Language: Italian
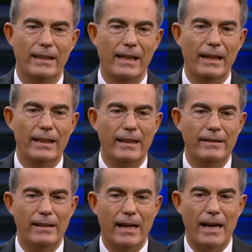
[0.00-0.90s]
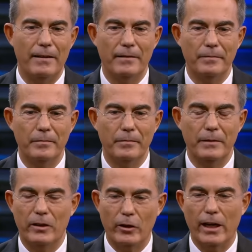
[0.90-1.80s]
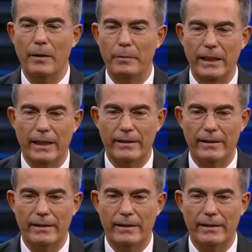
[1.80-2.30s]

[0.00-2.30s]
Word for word: della destra, bisogna capire